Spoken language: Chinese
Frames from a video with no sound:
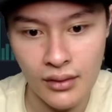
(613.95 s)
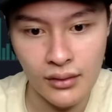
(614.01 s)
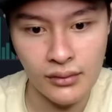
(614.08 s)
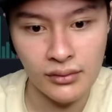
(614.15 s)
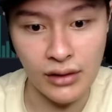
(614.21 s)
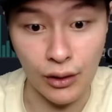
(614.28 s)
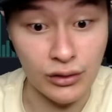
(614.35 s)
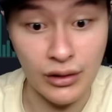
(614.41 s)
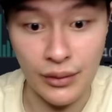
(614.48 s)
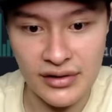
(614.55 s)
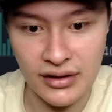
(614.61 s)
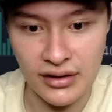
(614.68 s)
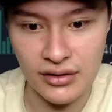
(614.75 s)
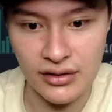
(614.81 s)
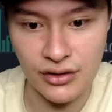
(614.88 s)
那我认为
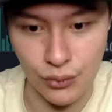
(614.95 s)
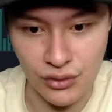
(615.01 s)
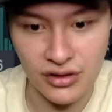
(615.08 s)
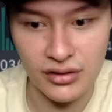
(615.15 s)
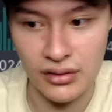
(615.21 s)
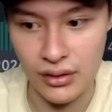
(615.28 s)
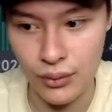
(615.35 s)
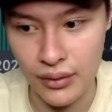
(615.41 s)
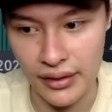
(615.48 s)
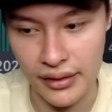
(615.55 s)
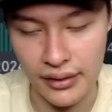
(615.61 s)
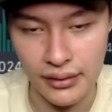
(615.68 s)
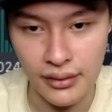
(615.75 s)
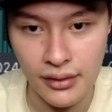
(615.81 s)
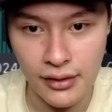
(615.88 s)
这个走势呢，
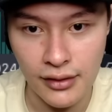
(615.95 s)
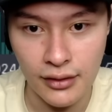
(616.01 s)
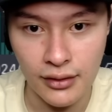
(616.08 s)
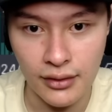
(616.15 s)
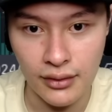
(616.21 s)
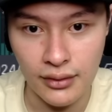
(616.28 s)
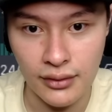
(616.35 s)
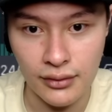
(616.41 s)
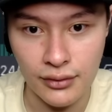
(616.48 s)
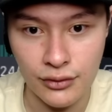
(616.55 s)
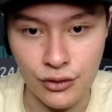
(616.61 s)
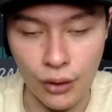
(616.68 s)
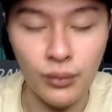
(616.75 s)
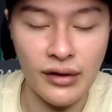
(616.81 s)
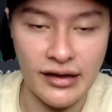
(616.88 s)
会
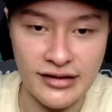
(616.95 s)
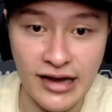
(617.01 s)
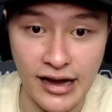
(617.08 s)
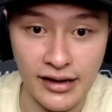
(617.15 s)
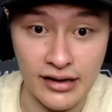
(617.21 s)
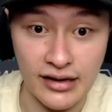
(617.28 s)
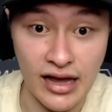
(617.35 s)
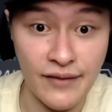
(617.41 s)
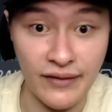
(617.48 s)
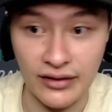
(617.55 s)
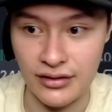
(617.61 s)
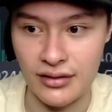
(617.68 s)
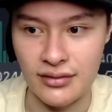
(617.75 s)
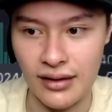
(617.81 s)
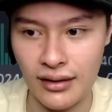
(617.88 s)
重演在以太坊
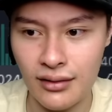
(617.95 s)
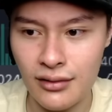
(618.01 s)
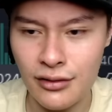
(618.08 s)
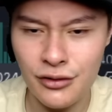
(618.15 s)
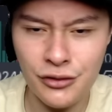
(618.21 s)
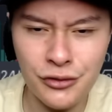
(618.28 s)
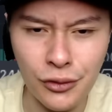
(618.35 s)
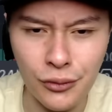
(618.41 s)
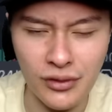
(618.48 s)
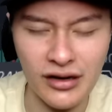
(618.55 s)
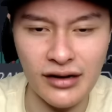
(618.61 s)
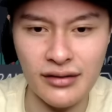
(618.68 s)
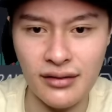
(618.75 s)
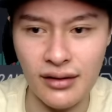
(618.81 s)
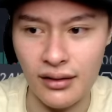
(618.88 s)
身上。就
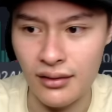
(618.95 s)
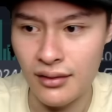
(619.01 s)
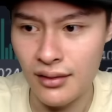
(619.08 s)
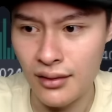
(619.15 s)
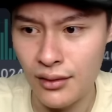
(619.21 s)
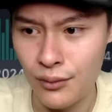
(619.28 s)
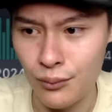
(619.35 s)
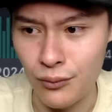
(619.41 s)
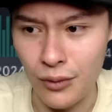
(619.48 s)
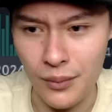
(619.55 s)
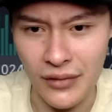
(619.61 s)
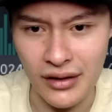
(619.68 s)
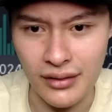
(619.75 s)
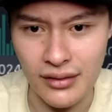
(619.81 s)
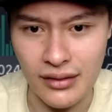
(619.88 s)
跟呢，我
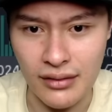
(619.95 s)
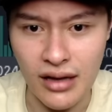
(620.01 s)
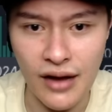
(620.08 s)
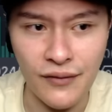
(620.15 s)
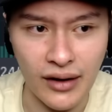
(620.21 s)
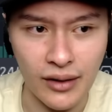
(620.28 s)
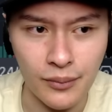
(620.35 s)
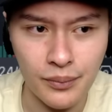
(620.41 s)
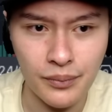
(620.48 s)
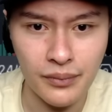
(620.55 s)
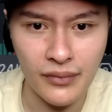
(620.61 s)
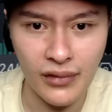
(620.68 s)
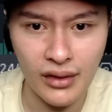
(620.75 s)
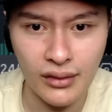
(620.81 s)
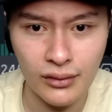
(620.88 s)
们以太坊
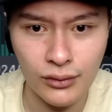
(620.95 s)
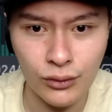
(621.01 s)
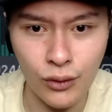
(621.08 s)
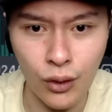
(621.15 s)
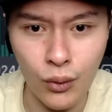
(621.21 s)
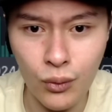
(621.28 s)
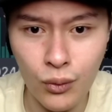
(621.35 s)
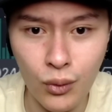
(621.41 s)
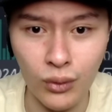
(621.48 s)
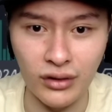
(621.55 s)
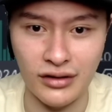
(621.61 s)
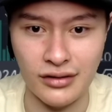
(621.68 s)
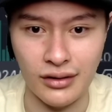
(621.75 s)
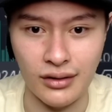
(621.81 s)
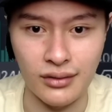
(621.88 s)
通过
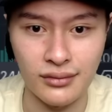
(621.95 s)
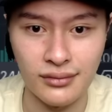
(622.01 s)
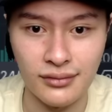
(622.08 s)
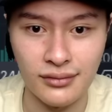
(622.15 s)
的时候，